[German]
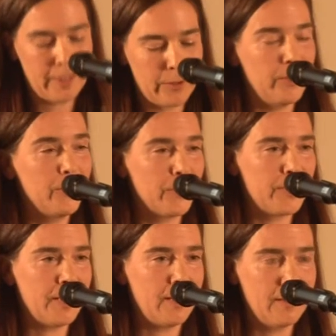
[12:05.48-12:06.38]
der
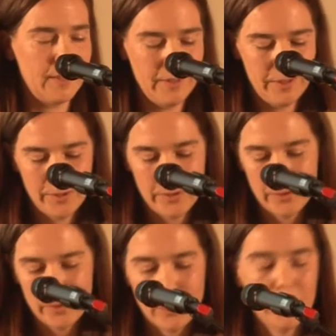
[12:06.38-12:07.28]
Gründungsjahre
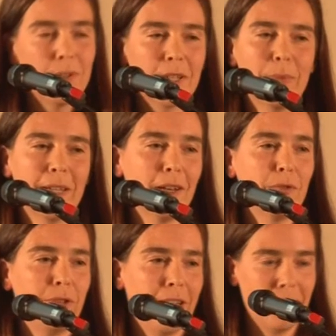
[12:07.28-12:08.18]
und Rebecca
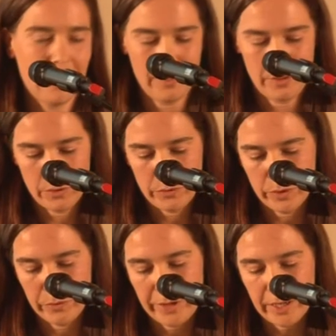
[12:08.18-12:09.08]
Fertl
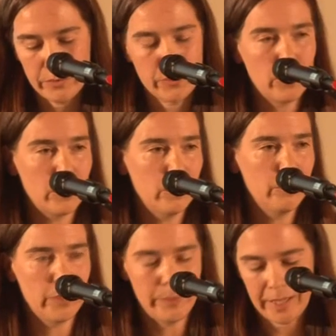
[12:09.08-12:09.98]
vom Fachforum
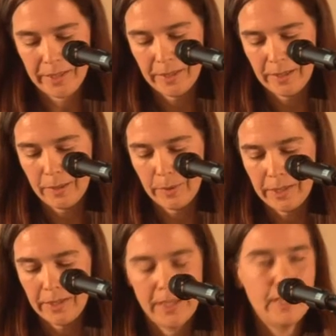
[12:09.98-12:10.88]
für Mädchenarbeit,
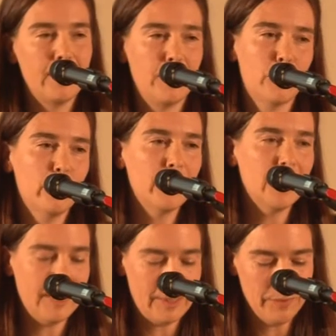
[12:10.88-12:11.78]
die so viele
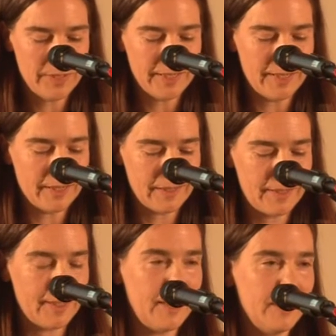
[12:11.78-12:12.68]
Lebensjahre
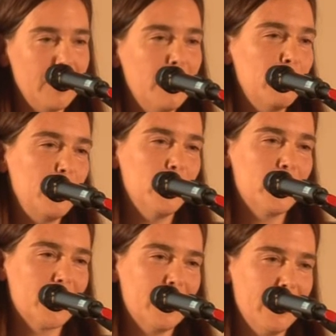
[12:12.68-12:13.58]
zählt, wie
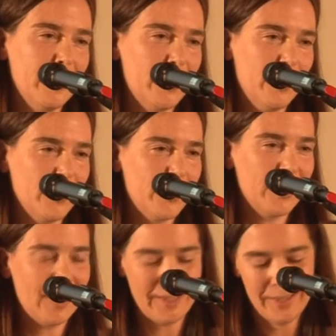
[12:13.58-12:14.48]
unsere
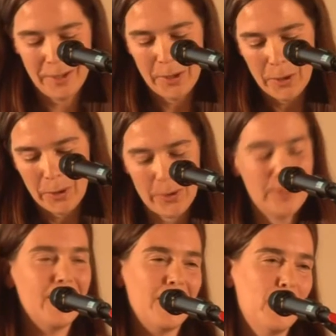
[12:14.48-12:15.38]
Gleichstellungsstelle
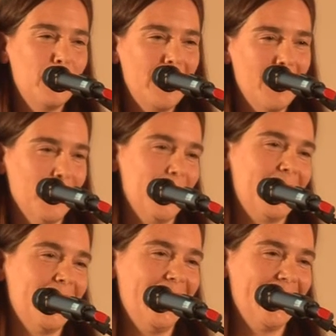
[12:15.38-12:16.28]
heute als
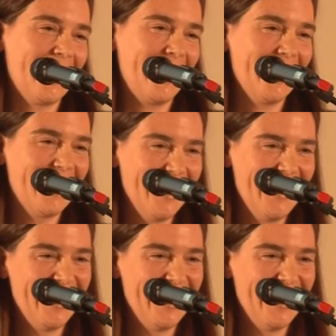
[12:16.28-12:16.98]
Jubiläumszahl trägt.